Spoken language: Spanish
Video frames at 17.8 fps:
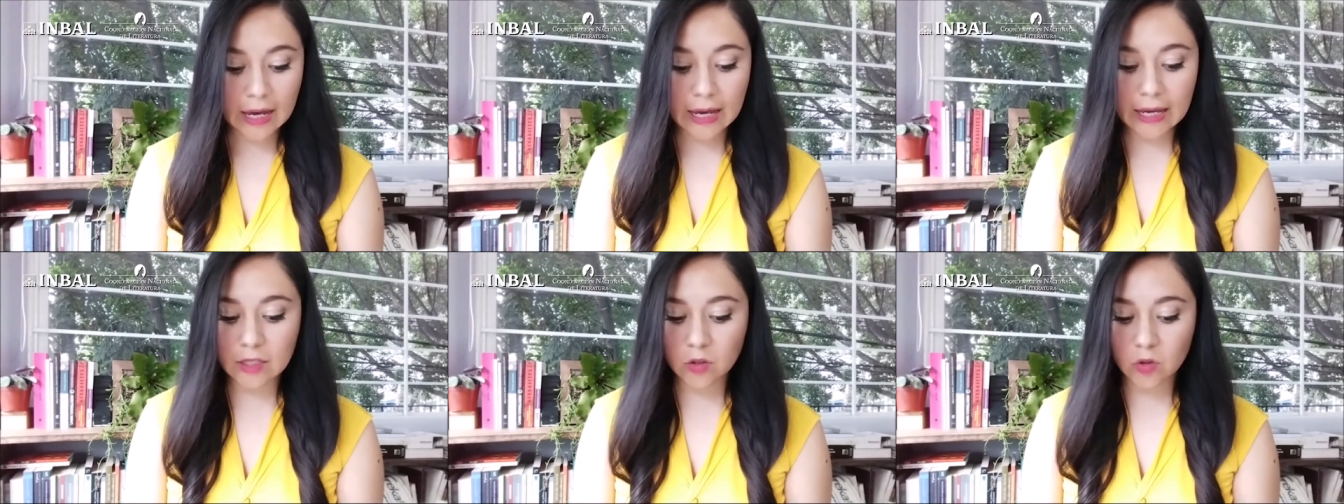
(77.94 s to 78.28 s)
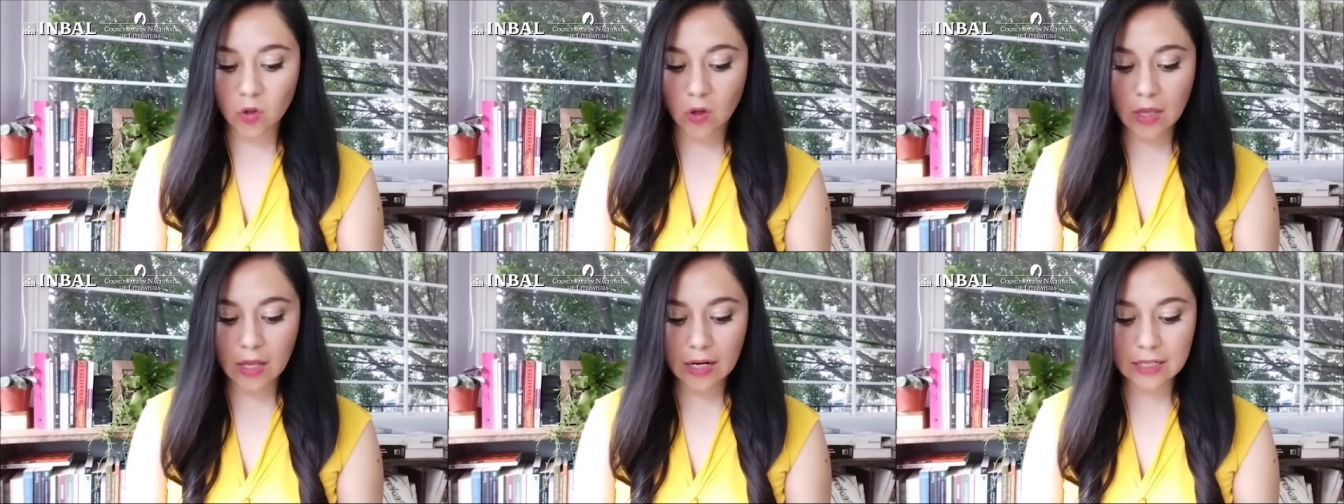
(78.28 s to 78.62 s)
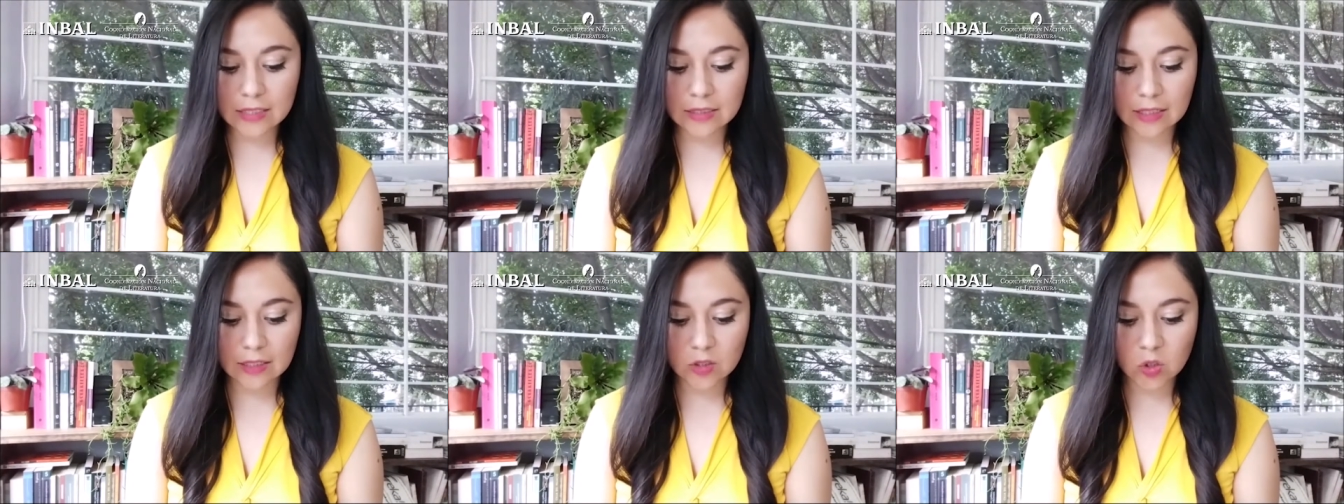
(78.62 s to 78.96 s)
En todas
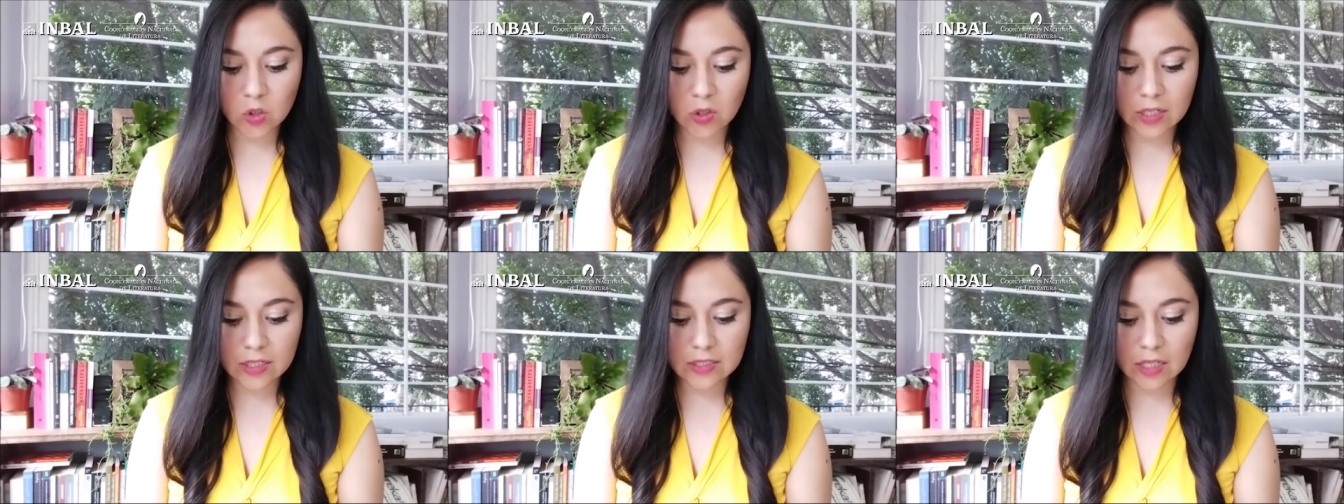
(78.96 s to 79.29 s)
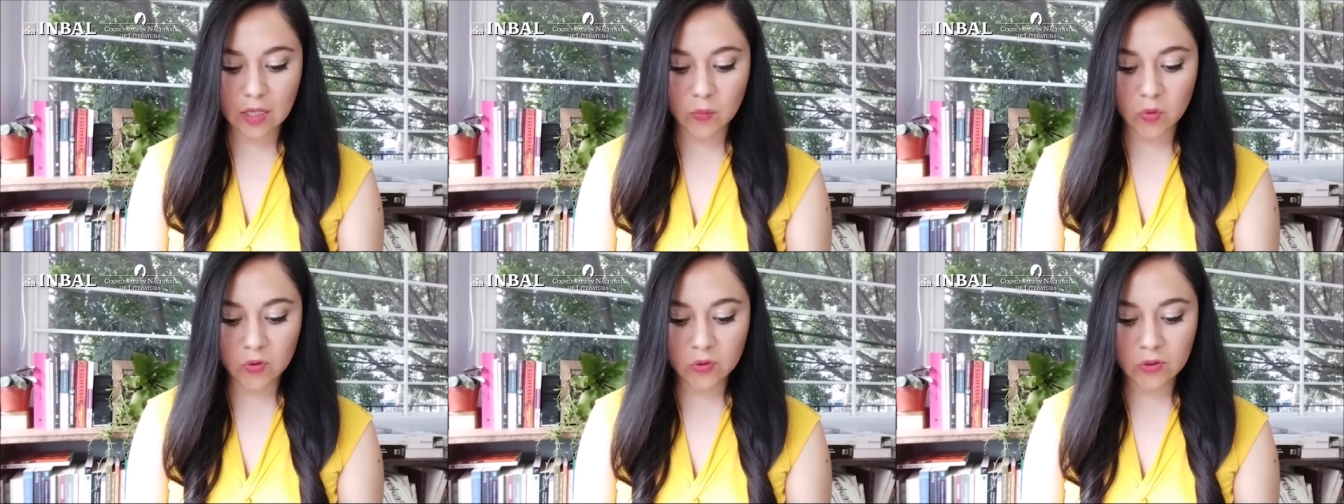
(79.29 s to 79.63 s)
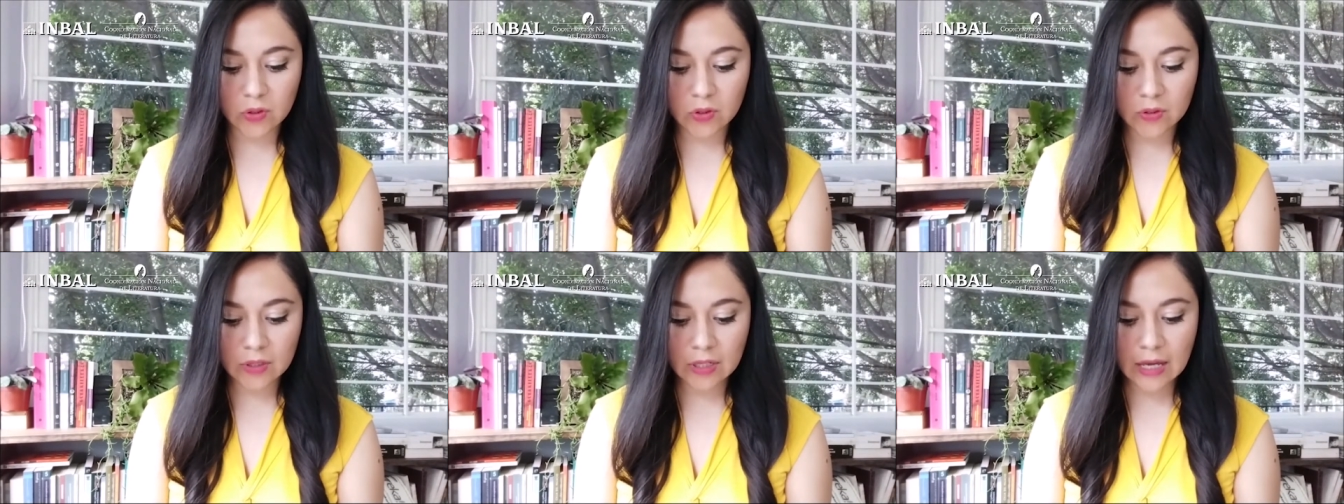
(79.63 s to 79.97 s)
las naciones del
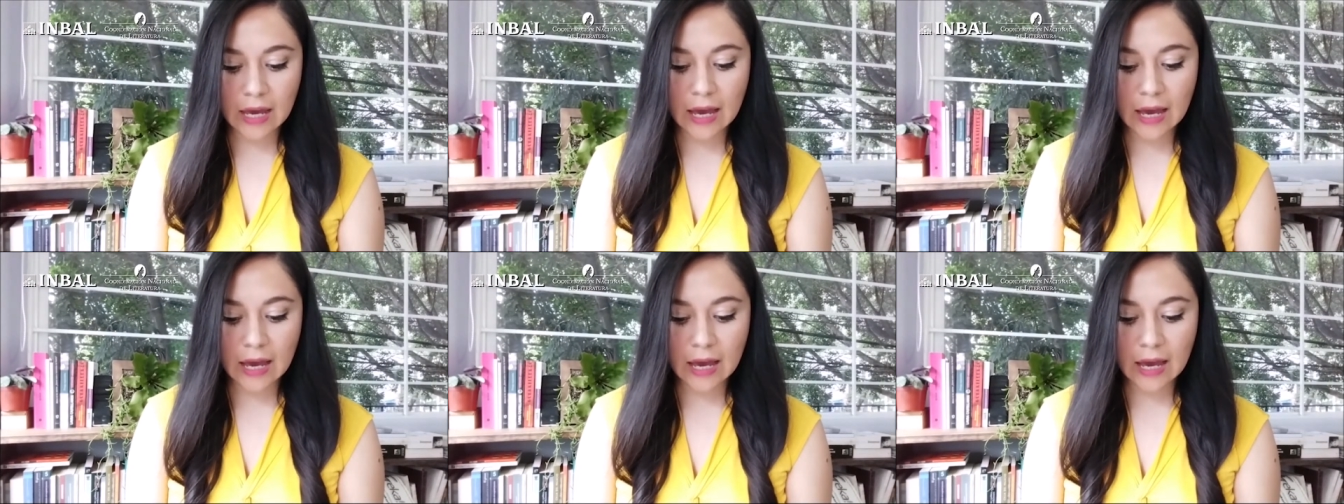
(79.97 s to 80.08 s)
mundo